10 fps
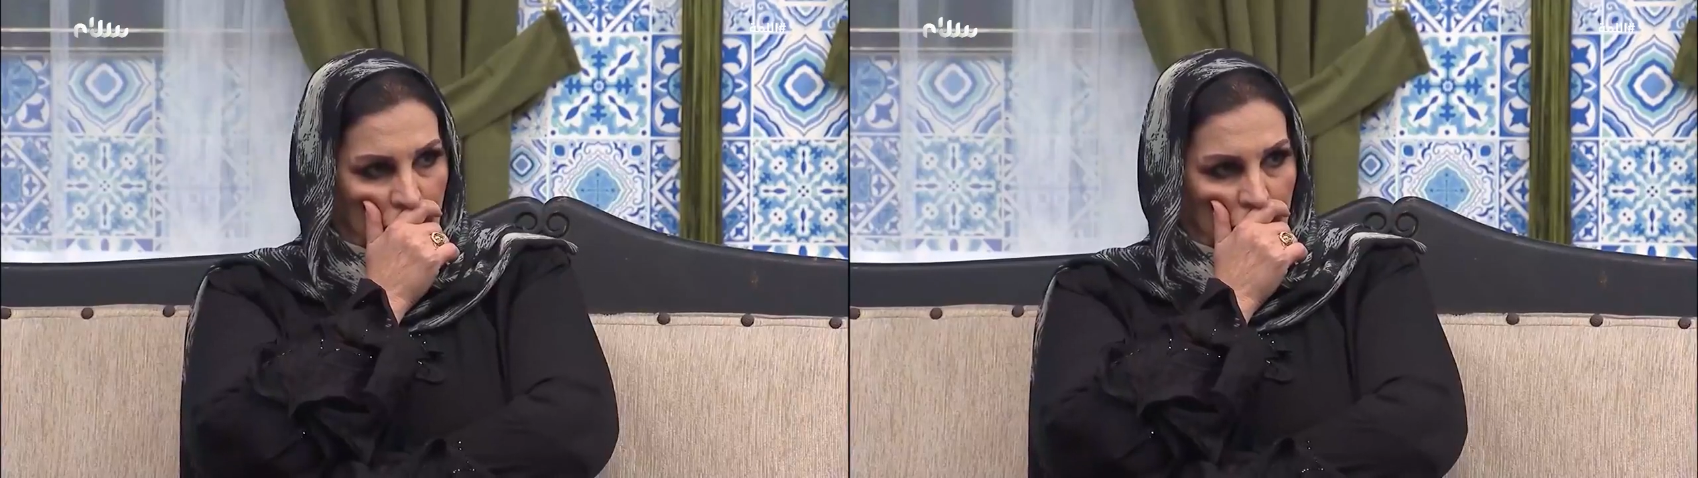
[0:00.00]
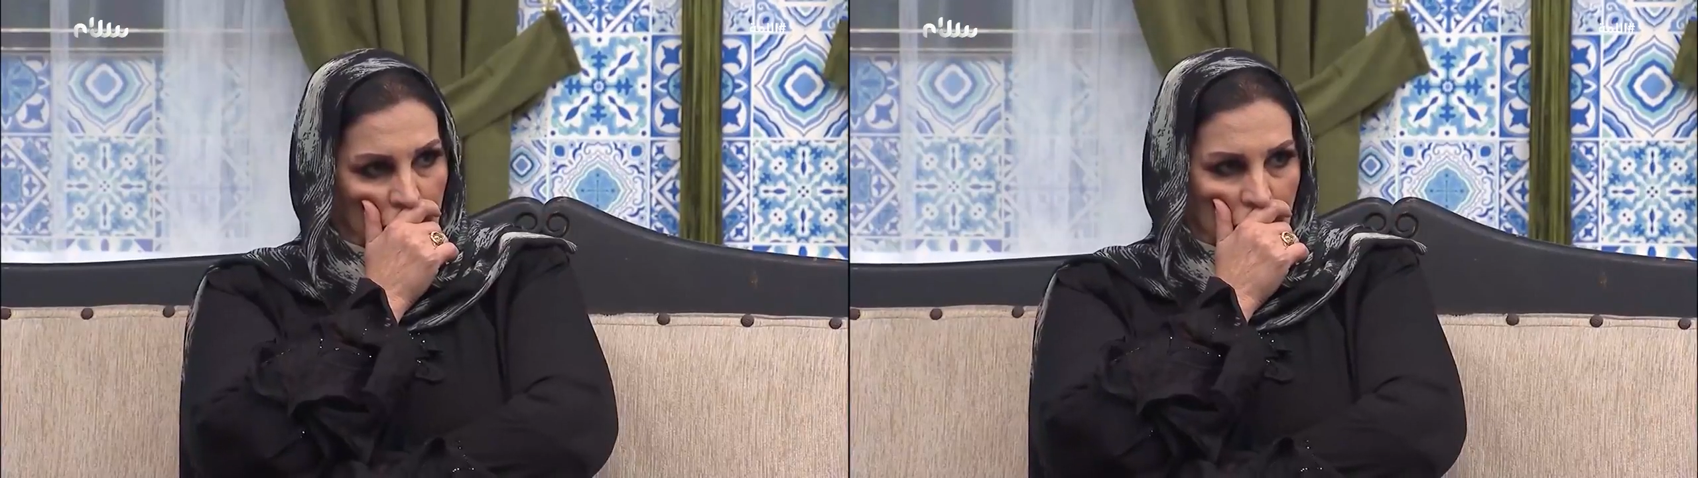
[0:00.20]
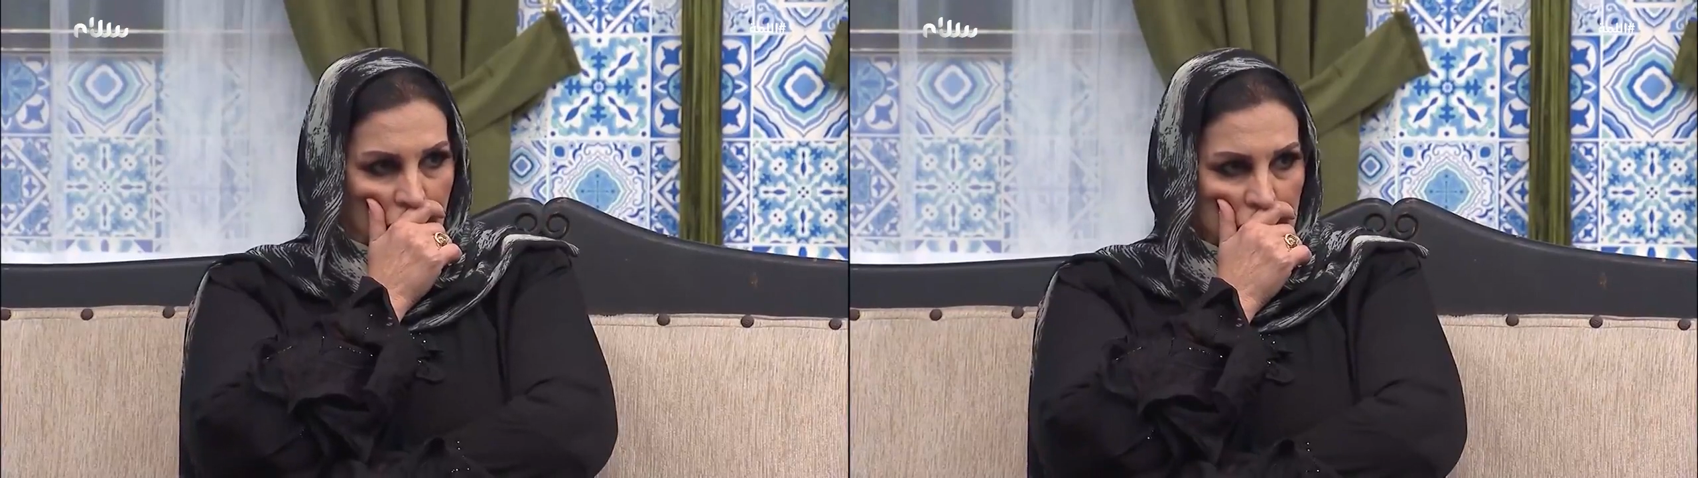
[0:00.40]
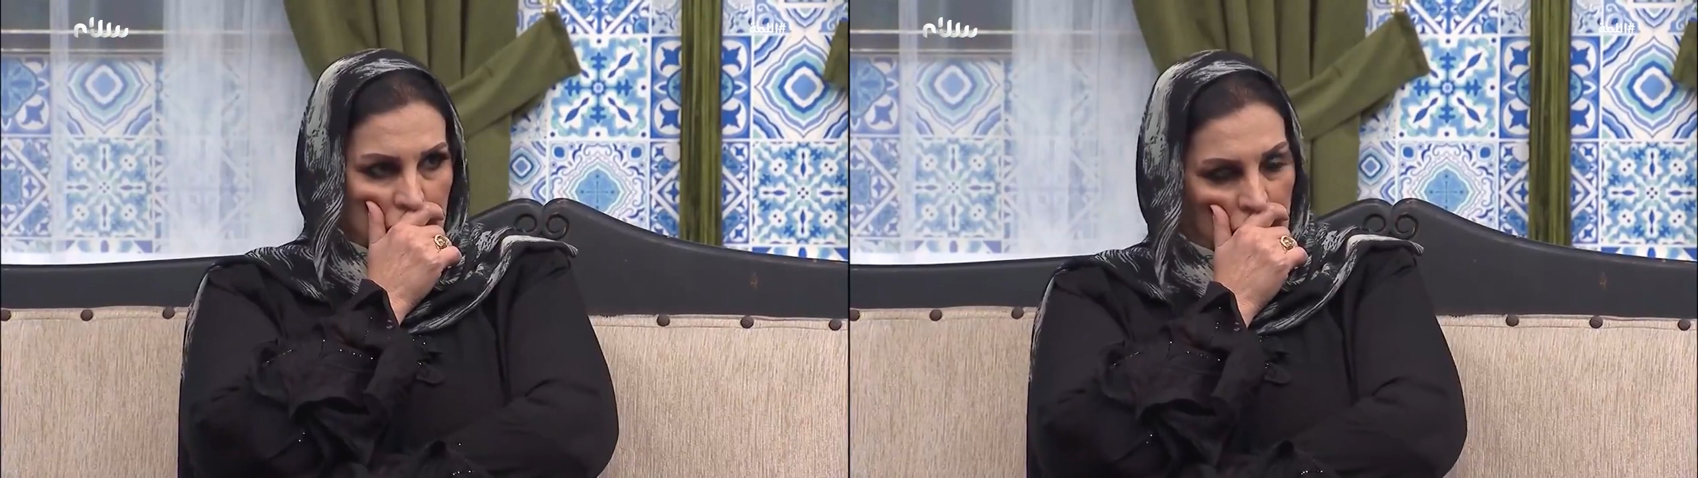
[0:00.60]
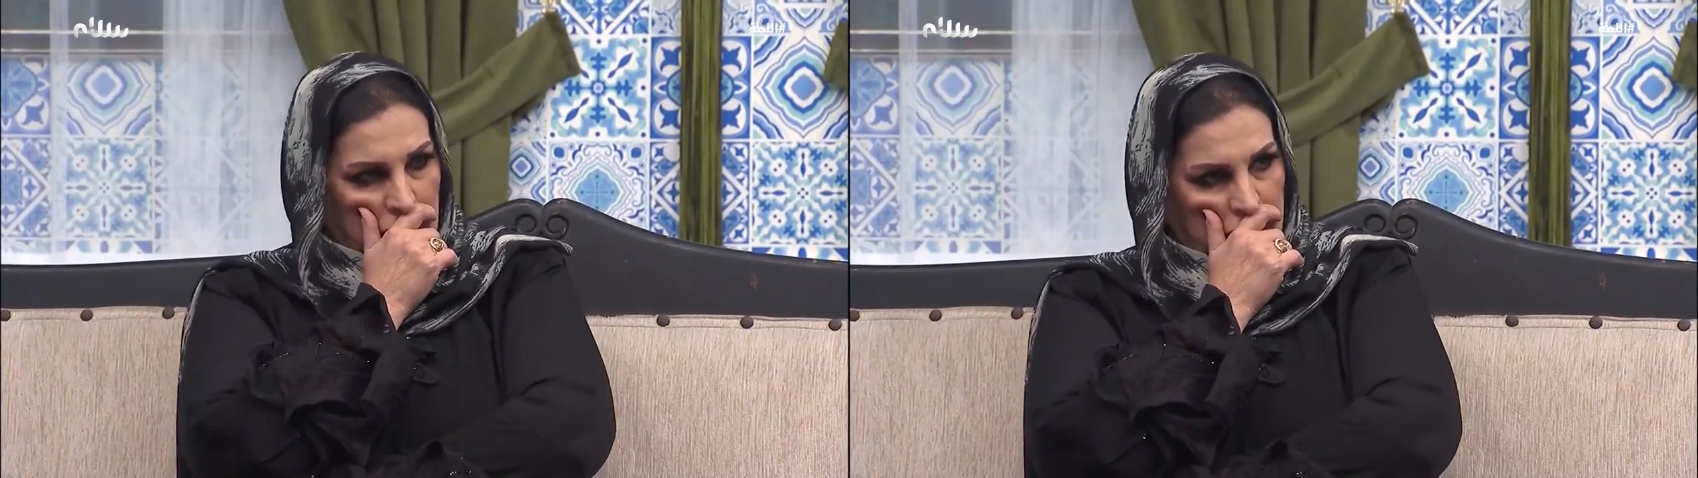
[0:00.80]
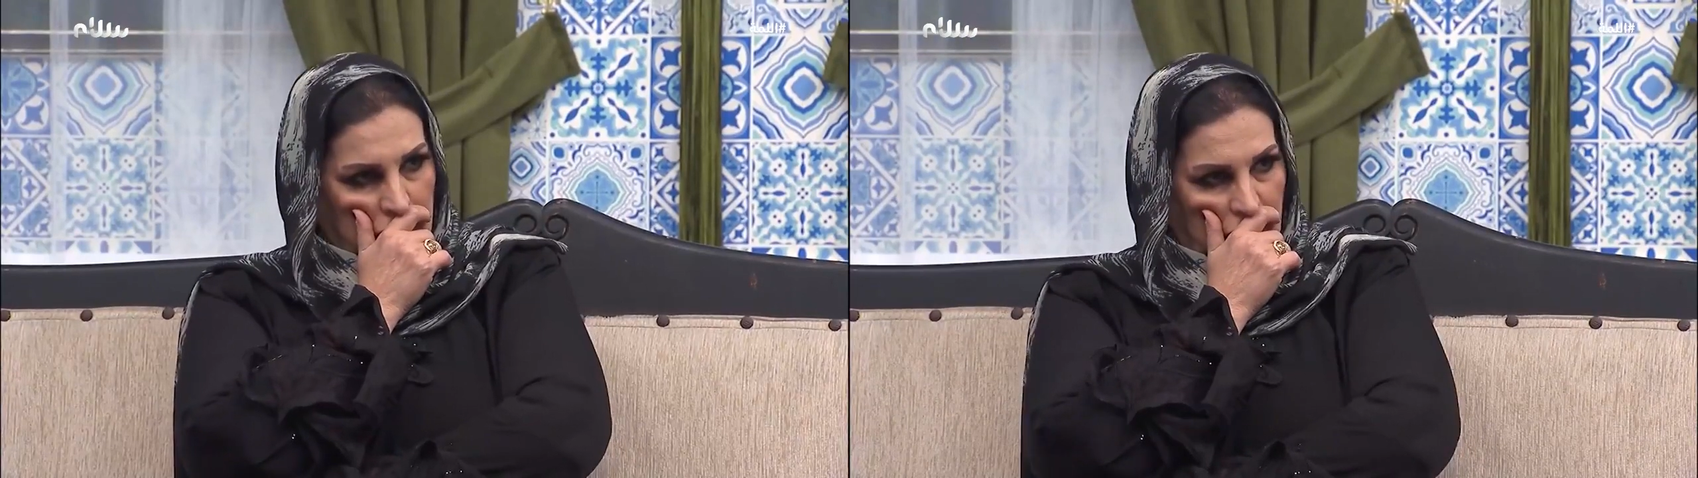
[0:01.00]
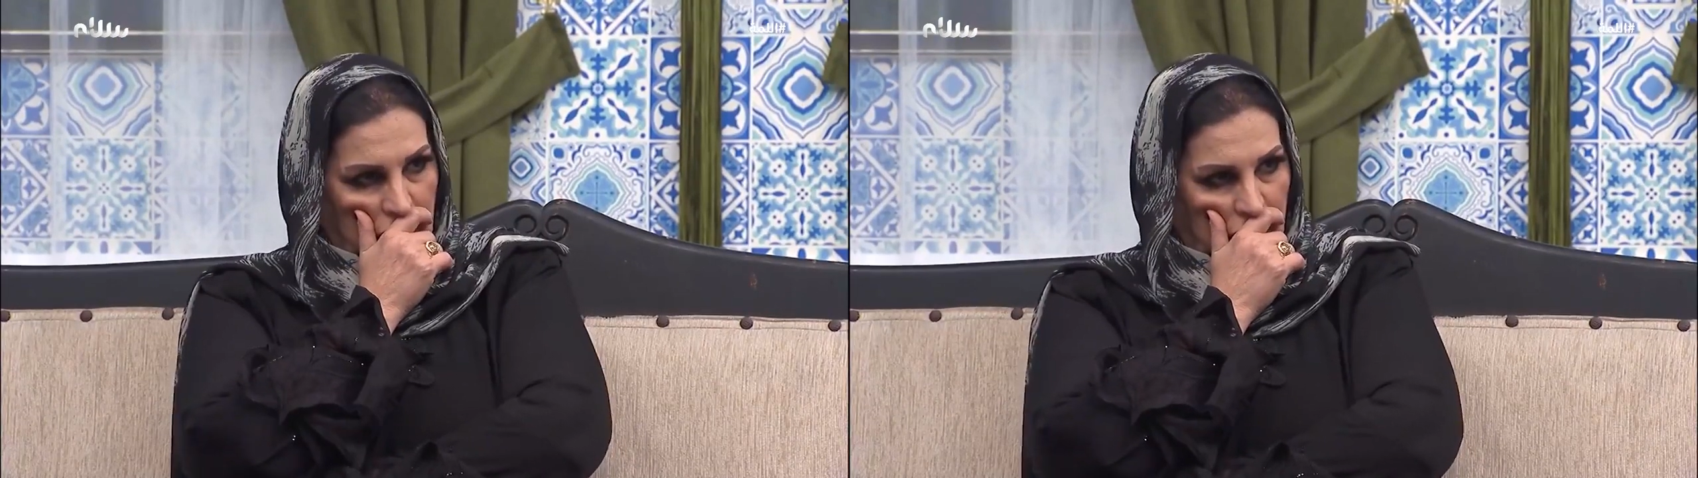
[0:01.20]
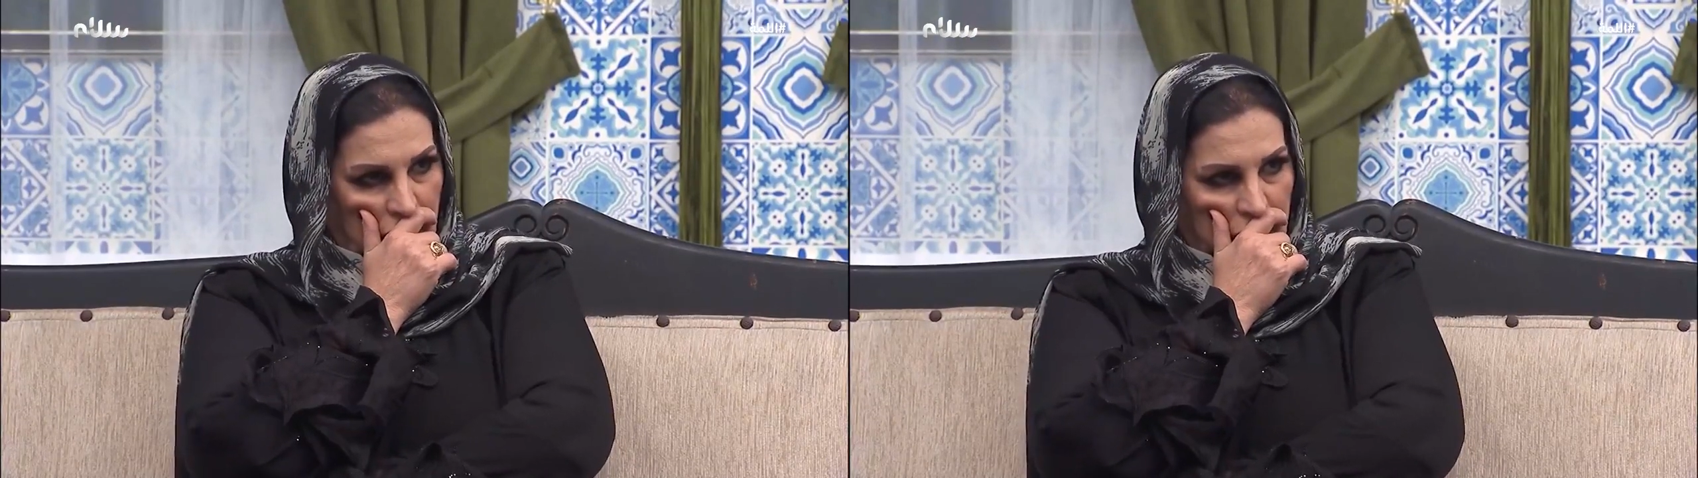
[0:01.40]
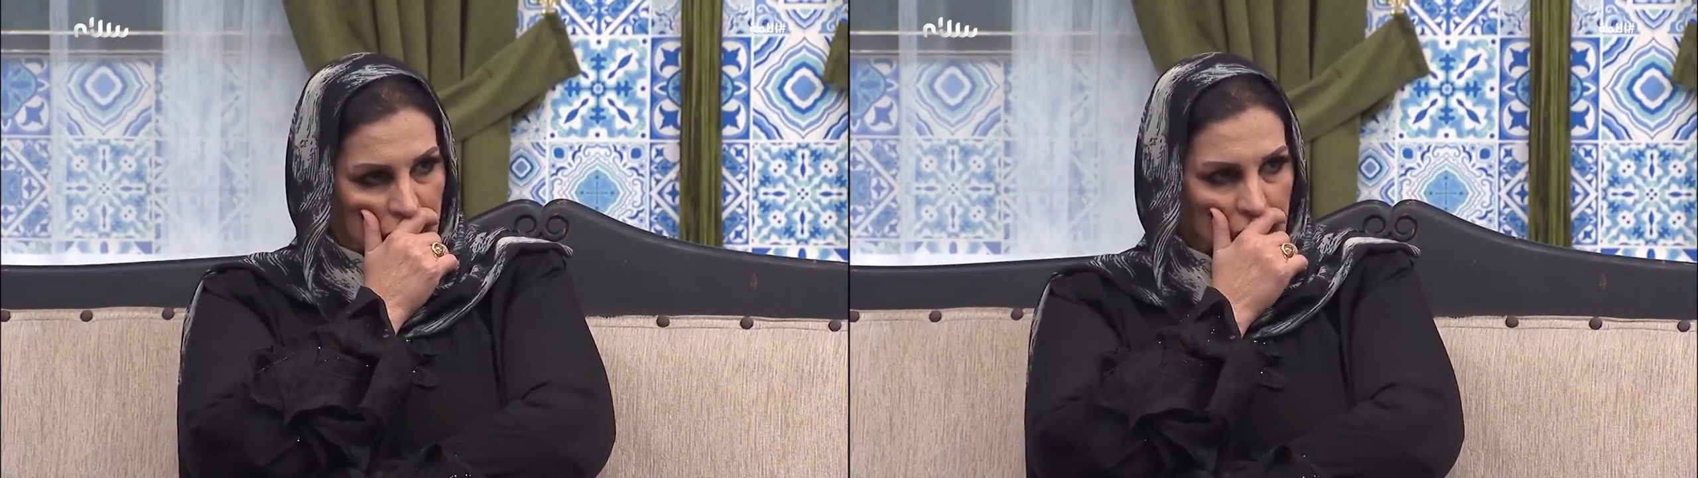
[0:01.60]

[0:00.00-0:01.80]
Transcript: لي هبوط طيب آه.